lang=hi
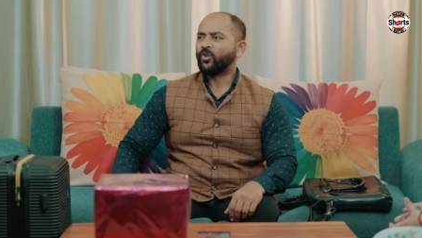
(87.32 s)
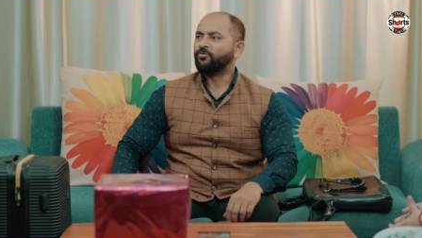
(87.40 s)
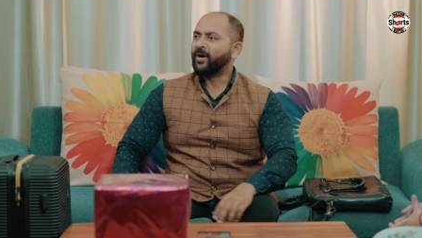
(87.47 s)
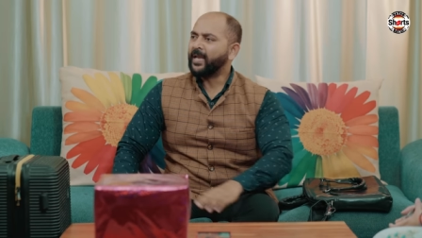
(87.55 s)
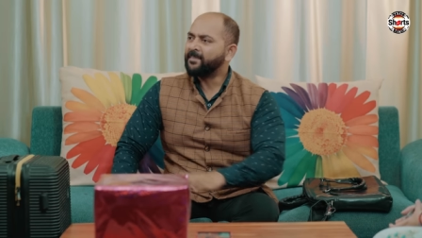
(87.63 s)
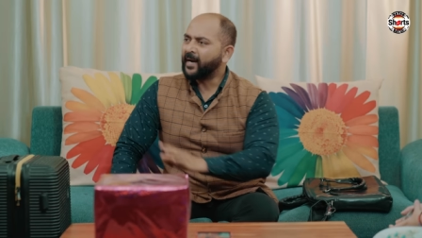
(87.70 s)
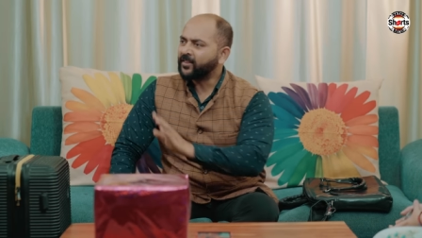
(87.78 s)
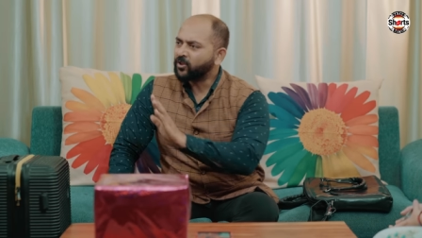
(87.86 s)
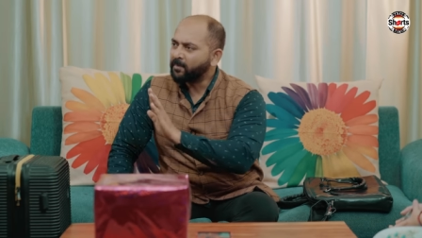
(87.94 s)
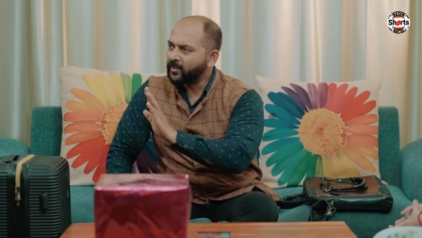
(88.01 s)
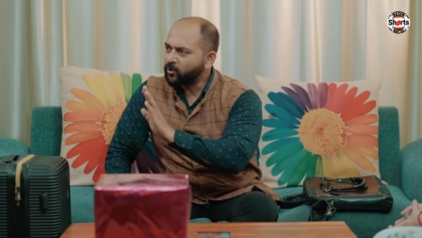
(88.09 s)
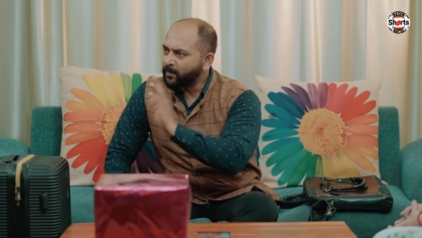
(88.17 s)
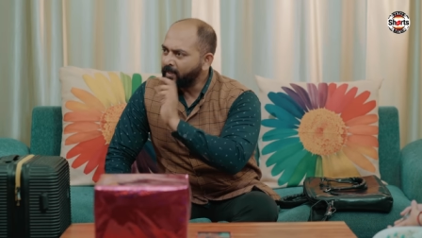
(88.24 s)
तो वही बात तो
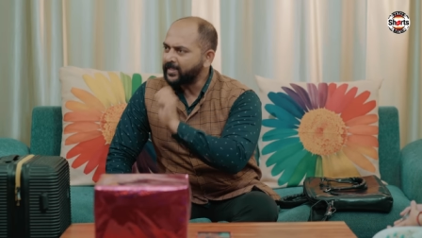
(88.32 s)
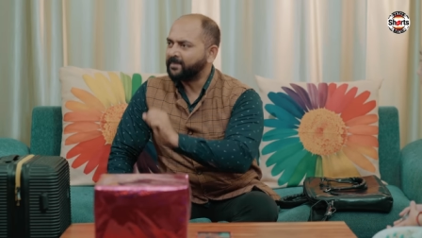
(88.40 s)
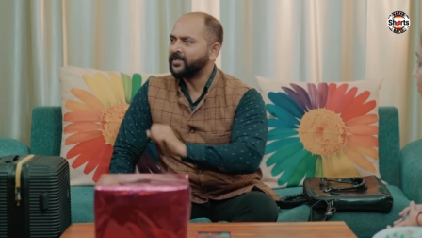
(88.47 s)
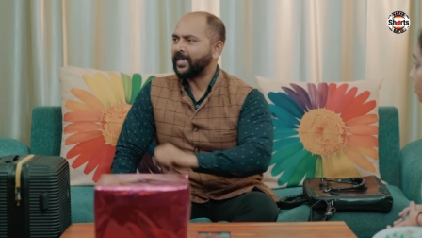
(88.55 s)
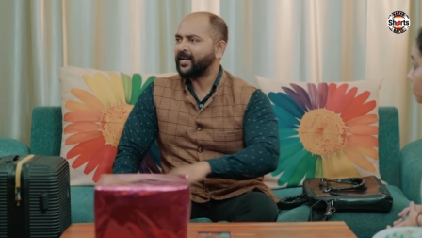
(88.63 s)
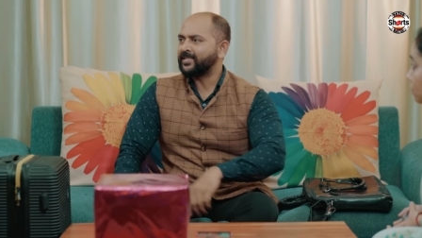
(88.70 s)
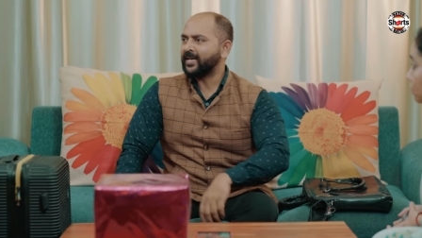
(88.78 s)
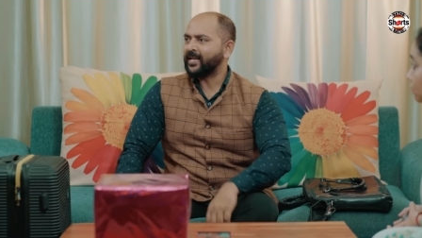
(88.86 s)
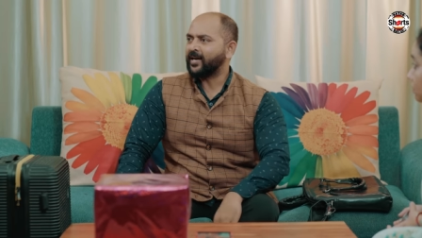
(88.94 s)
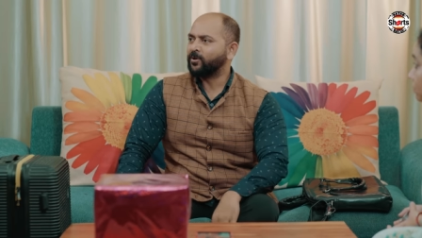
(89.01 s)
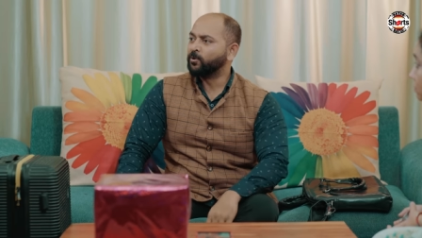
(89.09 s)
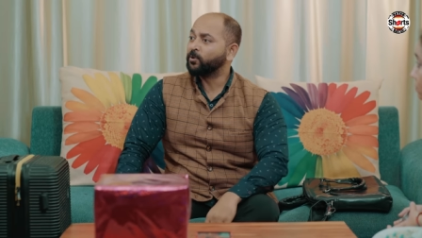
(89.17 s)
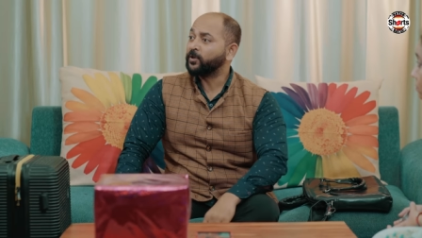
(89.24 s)
मैं तुम्हें समझाना चाह
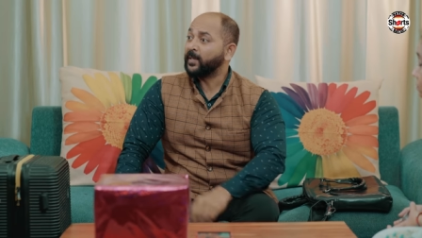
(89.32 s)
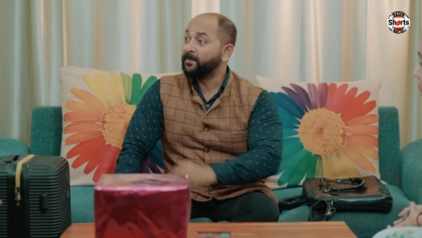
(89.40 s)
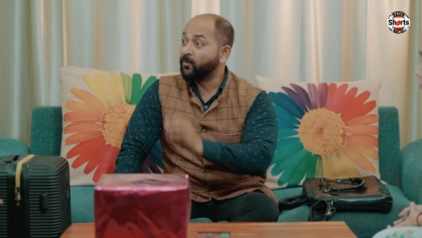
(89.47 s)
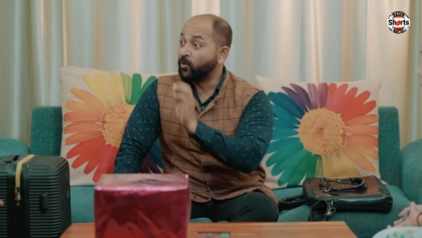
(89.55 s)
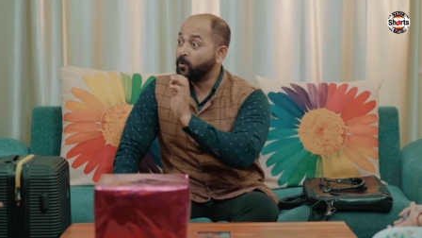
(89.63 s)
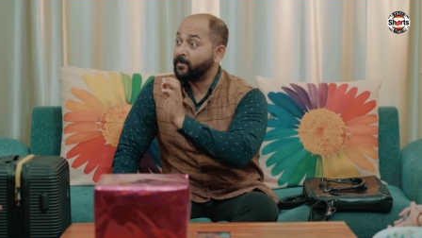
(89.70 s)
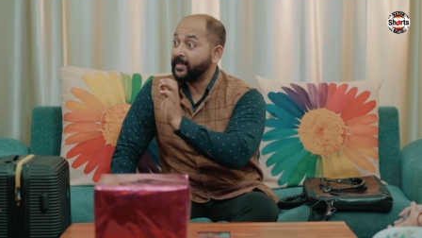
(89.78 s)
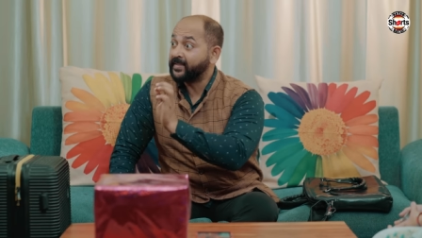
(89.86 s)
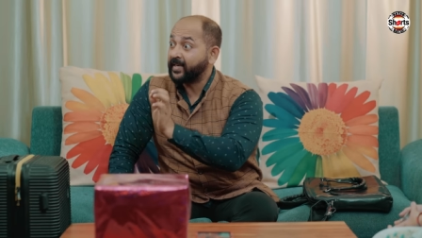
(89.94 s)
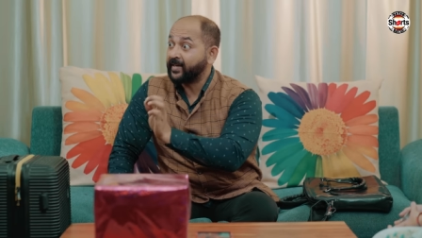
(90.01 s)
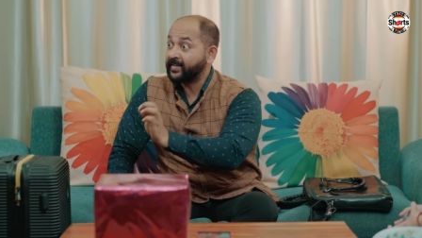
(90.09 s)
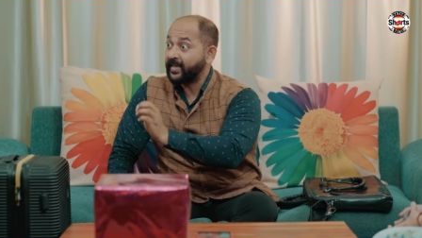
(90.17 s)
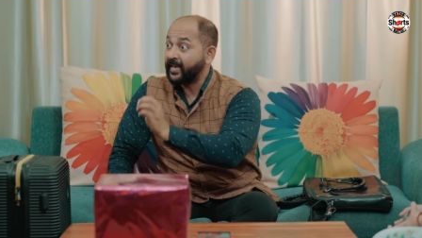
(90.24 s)
रहा हूँ कि मुंह बंद
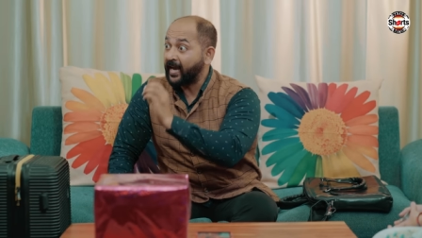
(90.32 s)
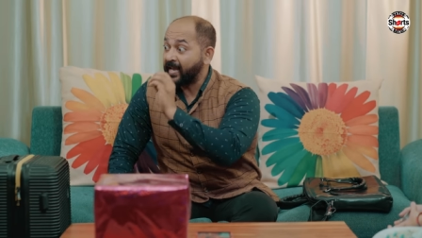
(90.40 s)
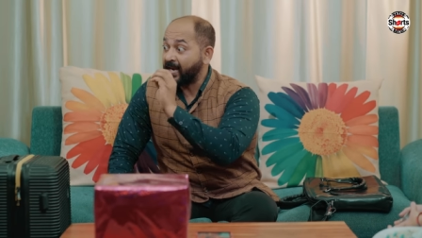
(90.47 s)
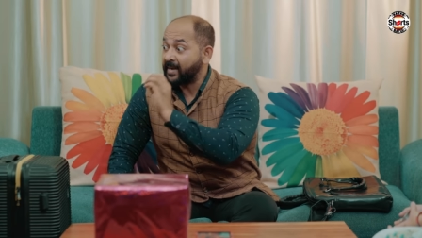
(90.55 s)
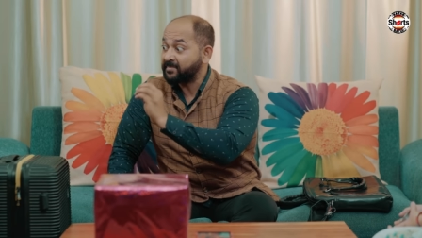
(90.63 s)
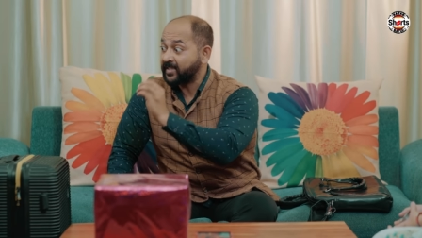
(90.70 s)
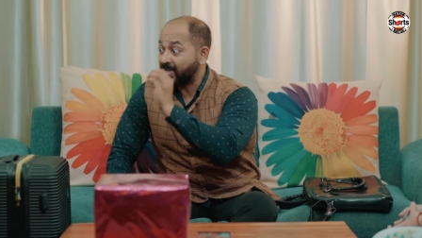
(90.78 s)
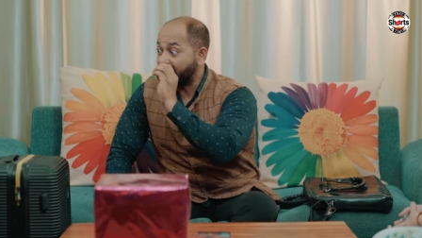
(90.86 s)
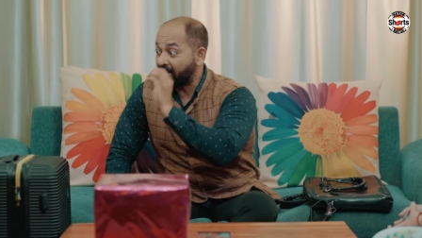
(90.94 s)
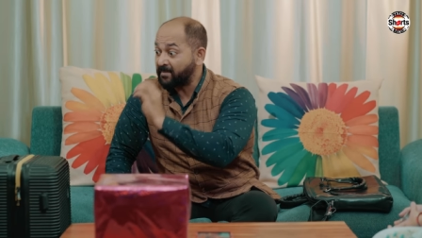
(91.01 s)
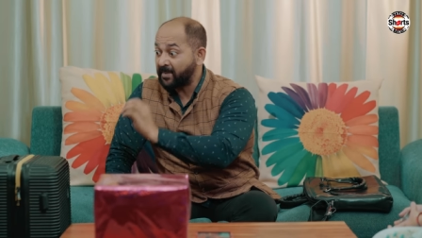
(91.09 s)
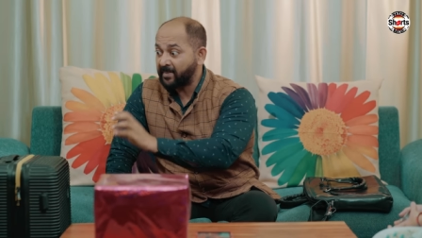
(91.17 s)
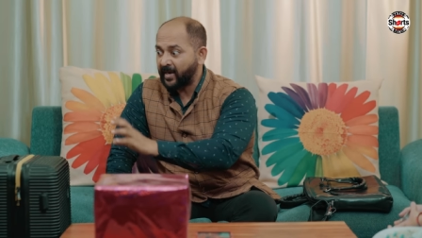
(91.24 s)
करके आराम से
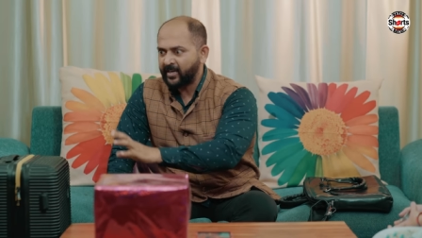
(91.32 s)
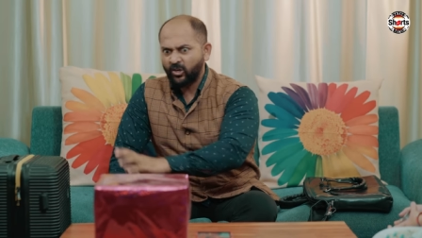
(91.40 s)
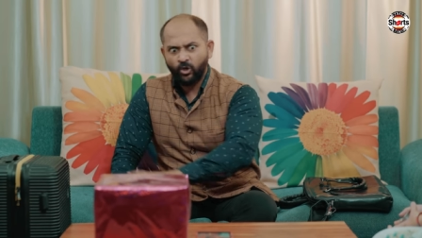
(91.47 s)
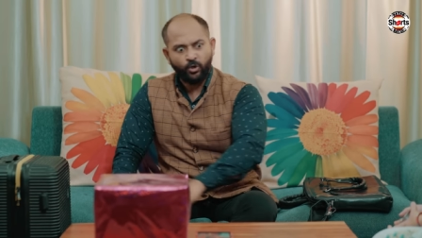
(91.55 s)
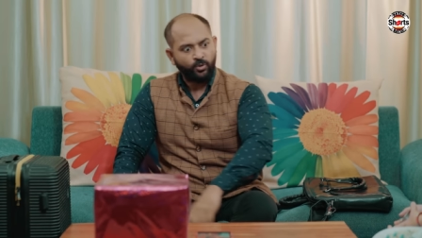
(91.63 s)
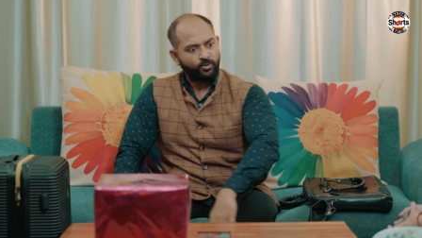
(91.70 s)
घर में बैठो